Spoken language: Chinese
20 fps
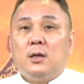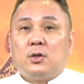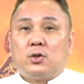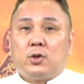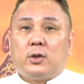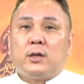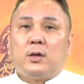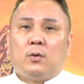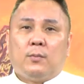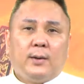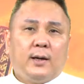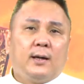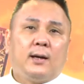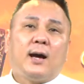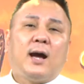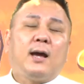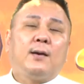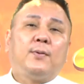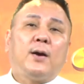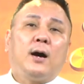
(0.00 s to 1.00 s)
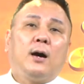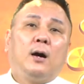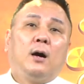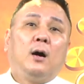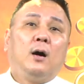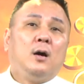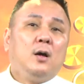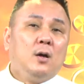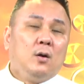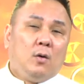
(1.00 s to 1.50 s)
所以我们很害怕
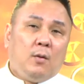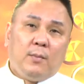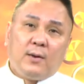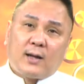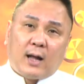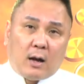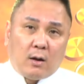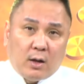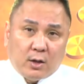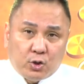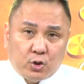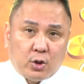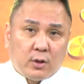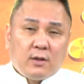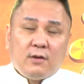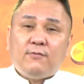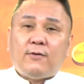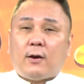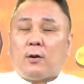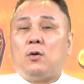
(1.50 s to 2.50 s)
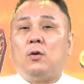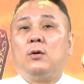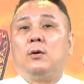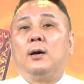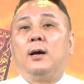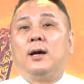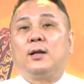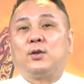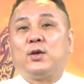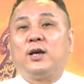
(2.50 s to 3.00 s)
啊，我们赶快全力放空
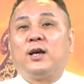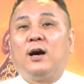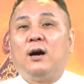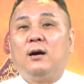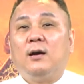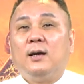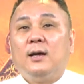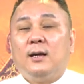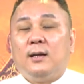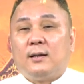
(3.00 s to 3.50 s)
啊，对哈？